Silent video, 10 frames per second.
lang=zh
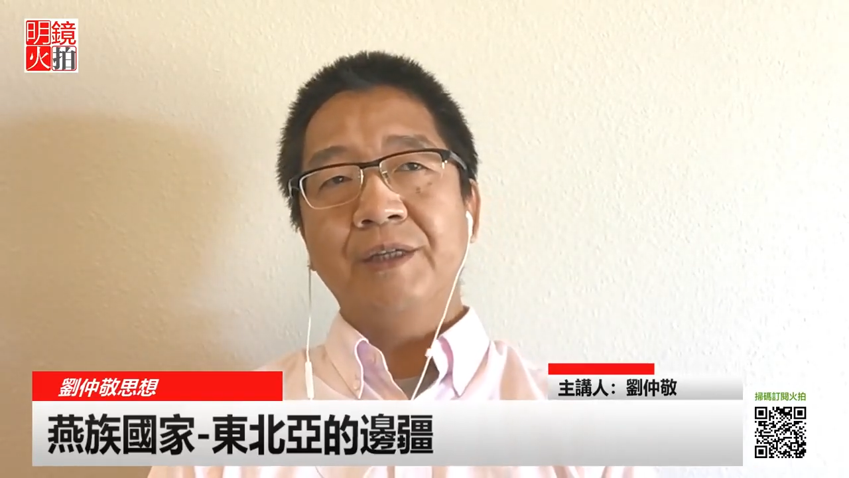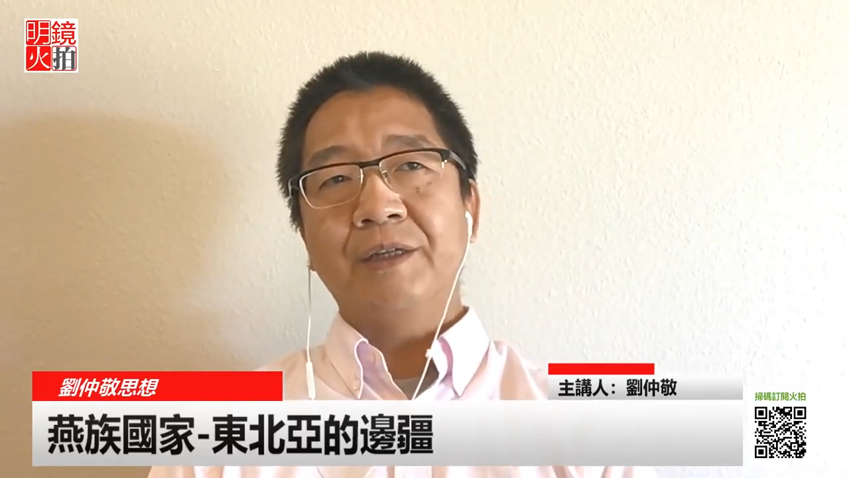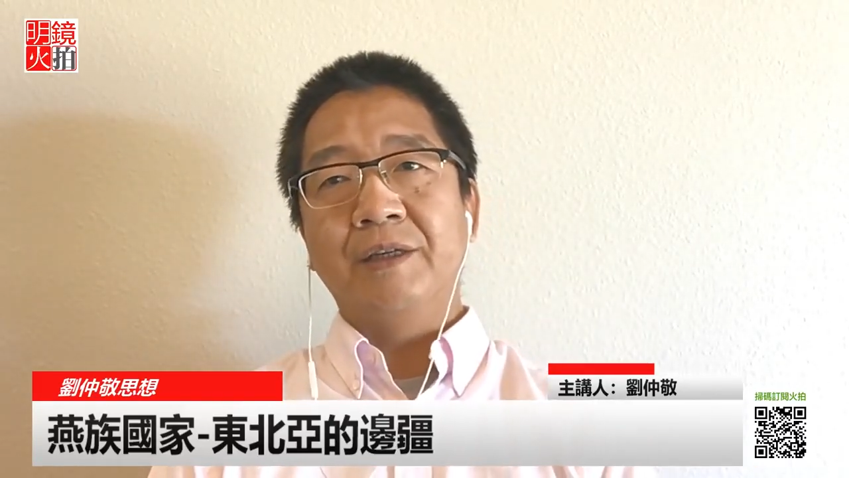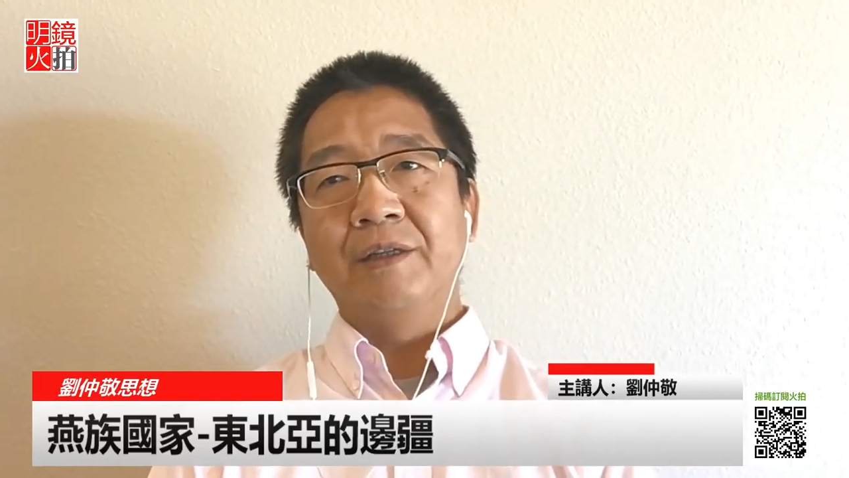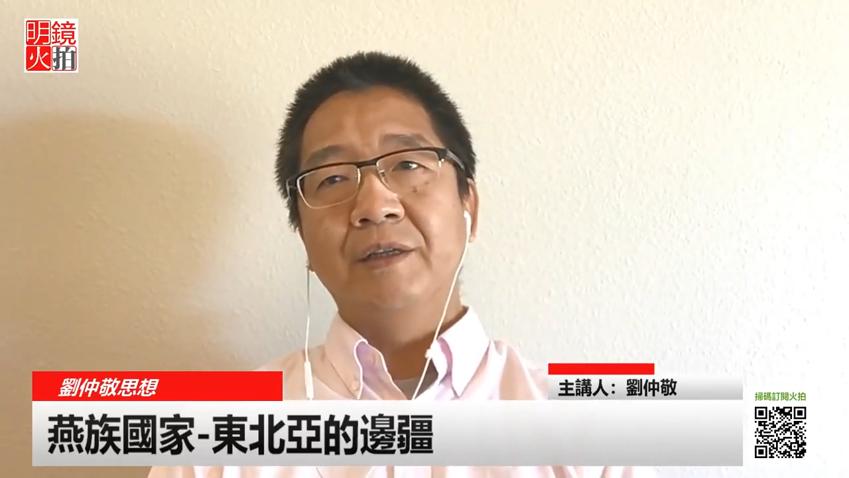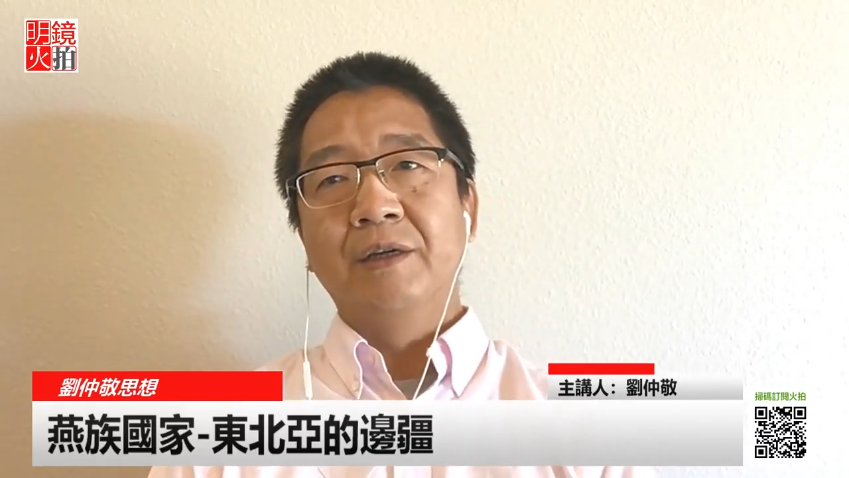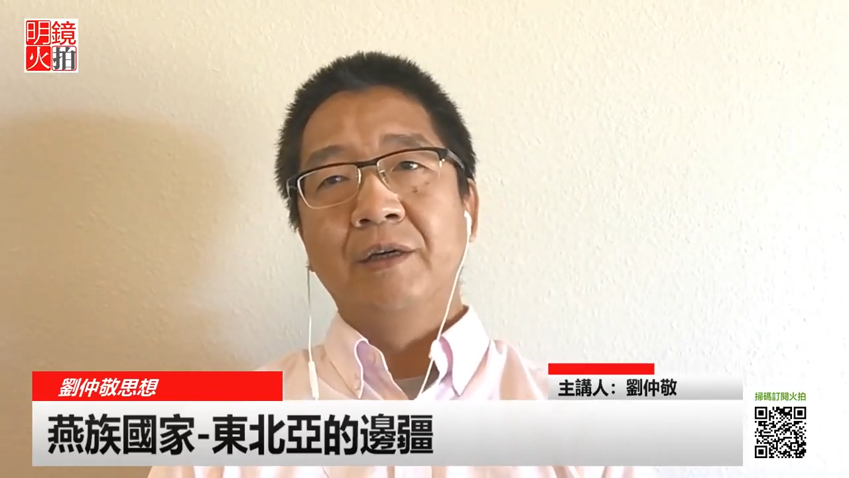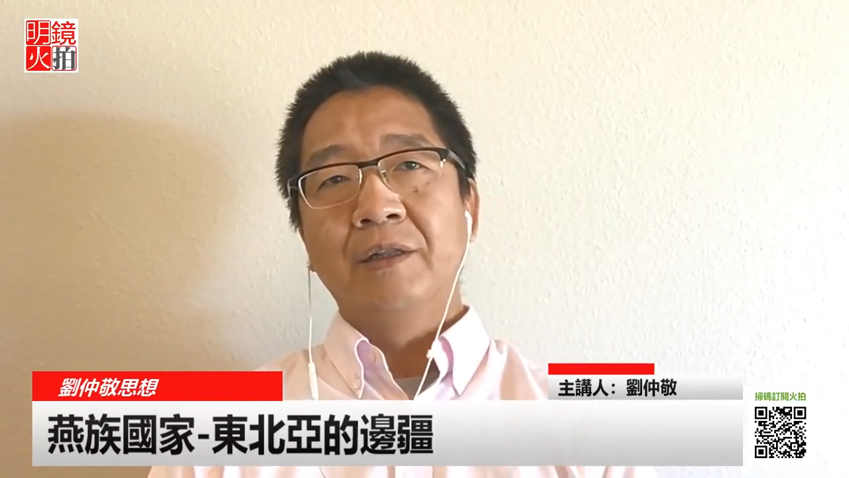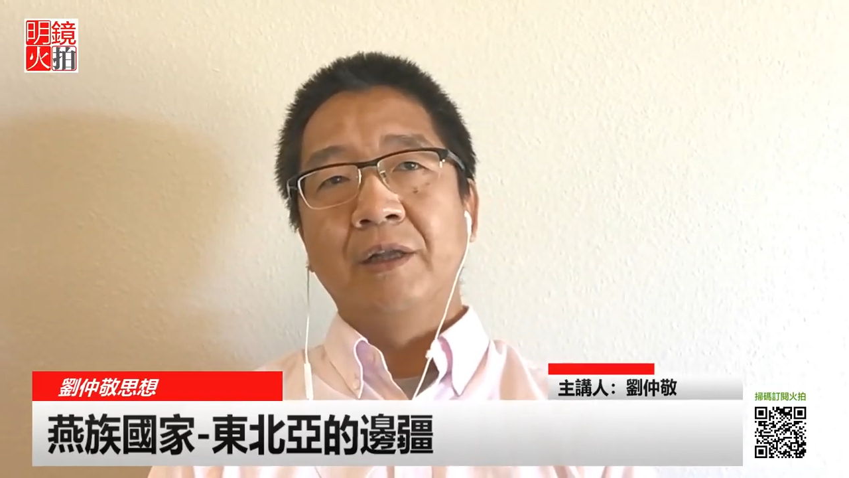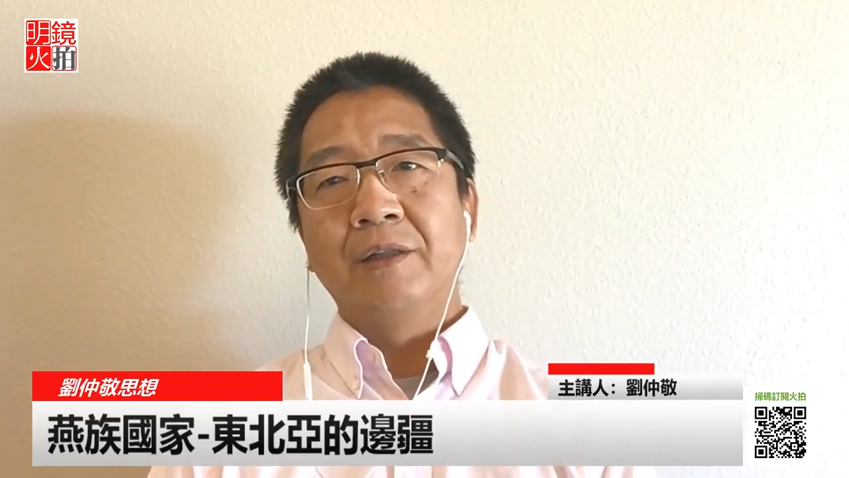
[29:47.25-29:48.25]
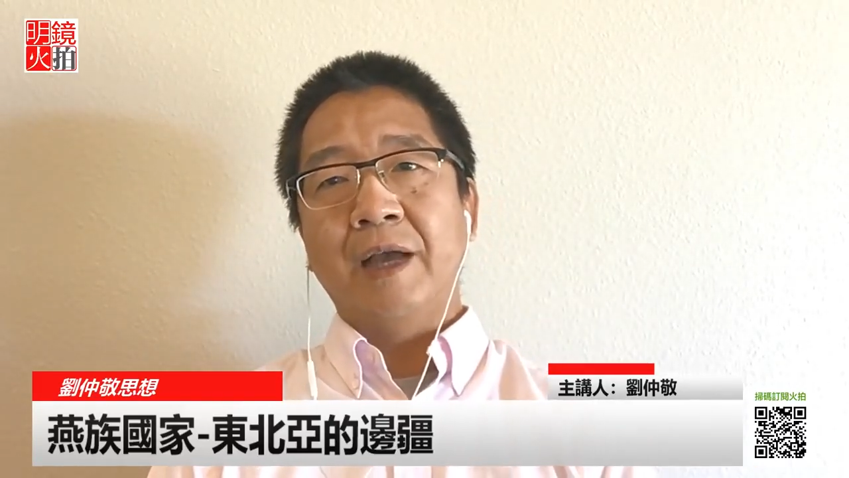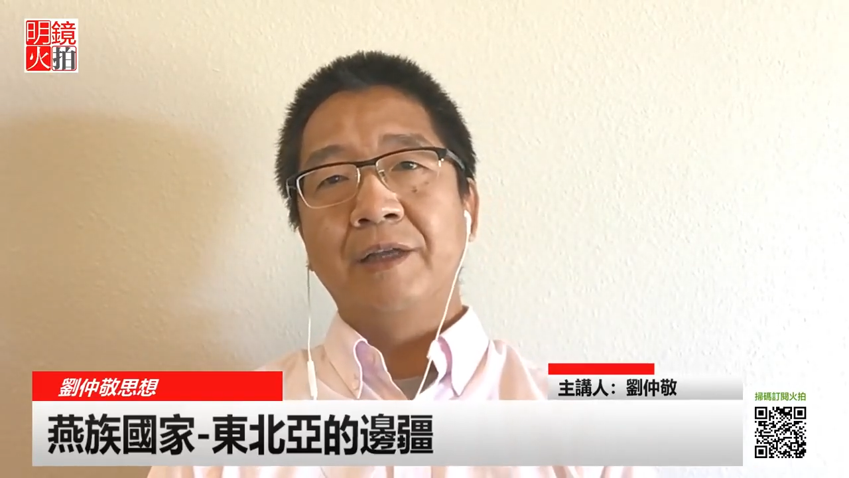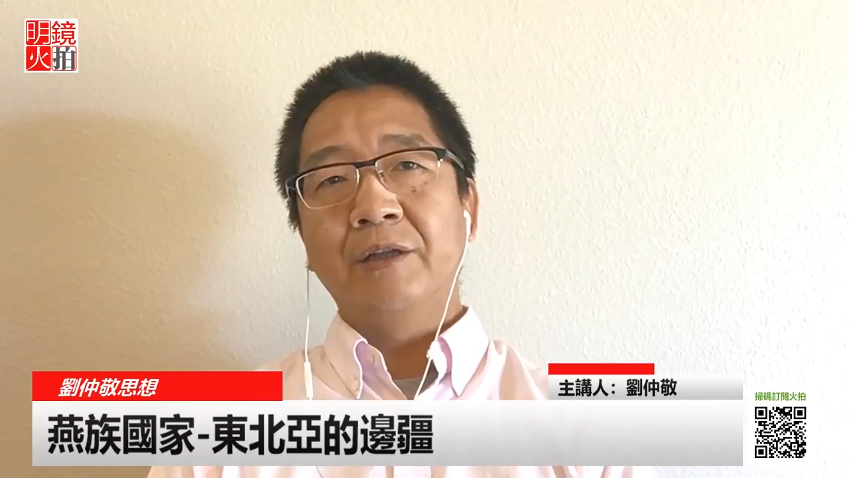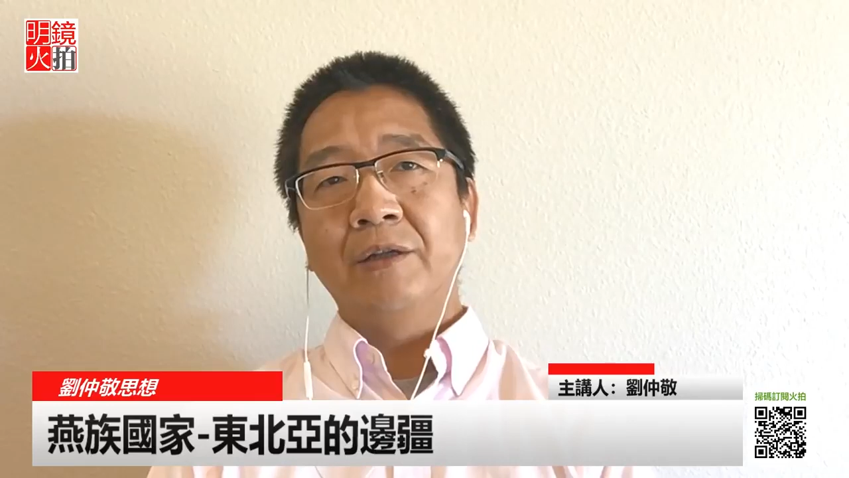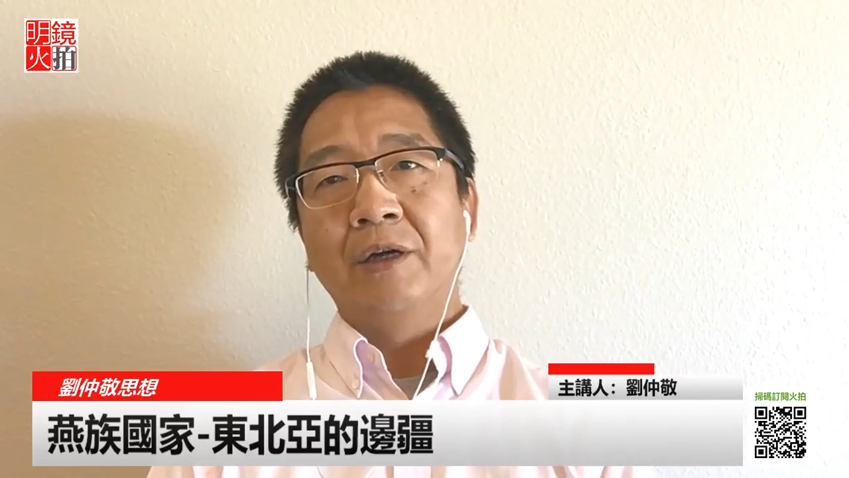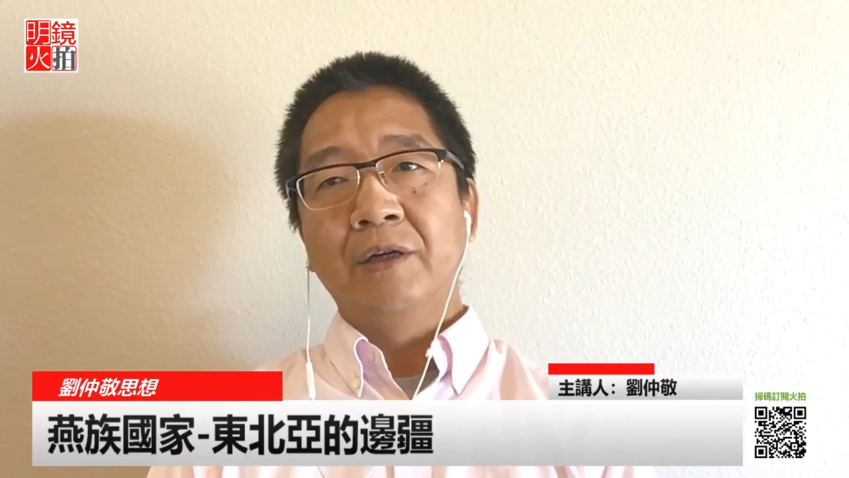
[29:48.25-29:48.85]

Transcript: 城那些，